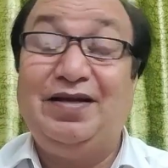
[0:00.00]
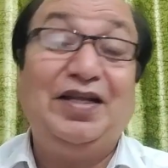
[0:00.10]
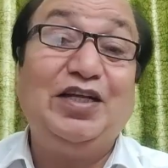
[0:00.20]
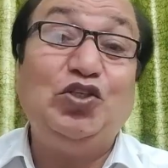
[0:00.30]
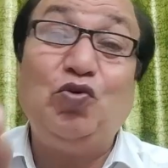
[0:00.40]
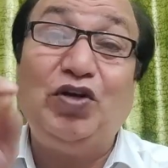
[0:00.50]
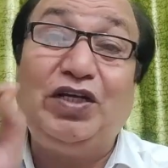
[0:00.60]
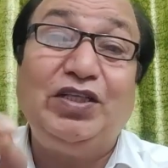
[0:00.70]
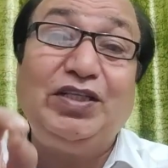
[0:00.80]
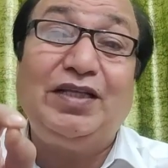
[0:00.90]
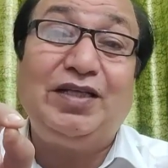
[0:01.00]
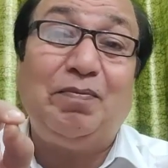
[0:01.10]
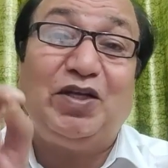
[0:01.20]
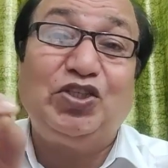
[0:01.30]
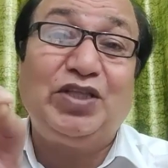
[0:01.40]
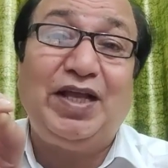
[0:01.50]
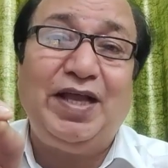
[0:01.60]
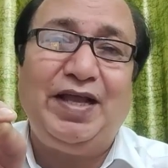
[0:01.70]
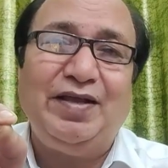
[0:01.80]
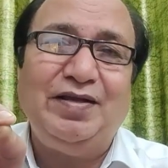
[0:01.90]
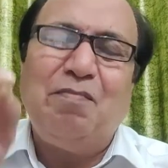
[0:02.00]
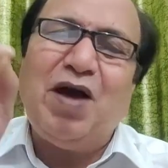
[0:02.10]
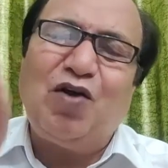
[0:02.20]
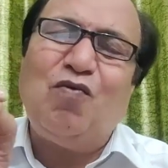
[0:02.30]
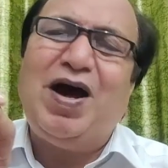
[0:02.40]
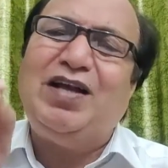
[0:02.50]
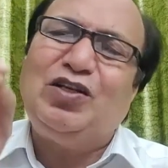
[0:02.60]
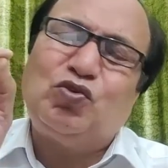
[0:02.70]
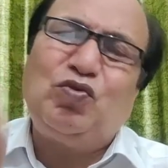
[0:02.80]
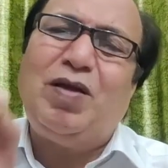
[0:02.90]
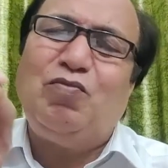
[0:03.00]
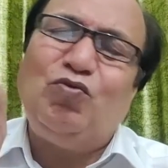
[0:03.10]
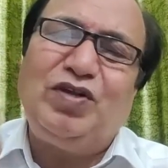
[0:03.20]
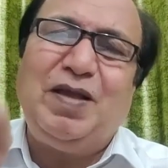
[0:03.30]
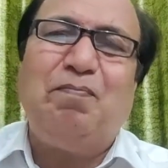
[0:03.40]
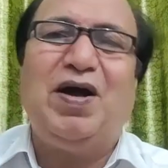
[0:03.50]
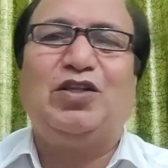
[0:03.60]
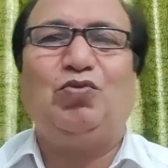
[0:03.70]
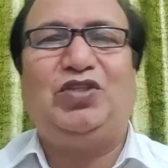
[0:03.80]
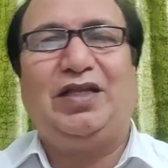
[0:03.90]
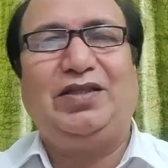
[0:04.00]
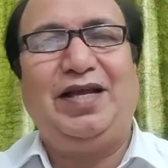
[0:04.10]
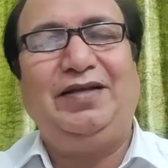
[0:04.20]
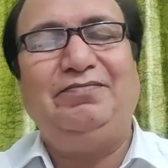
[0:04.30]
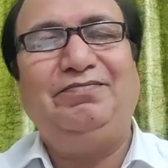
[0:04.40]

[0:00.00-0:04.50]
लेकिन जो हृदय से बचते हैं भगवान स्वयं उनके भक्त हो जाते हैं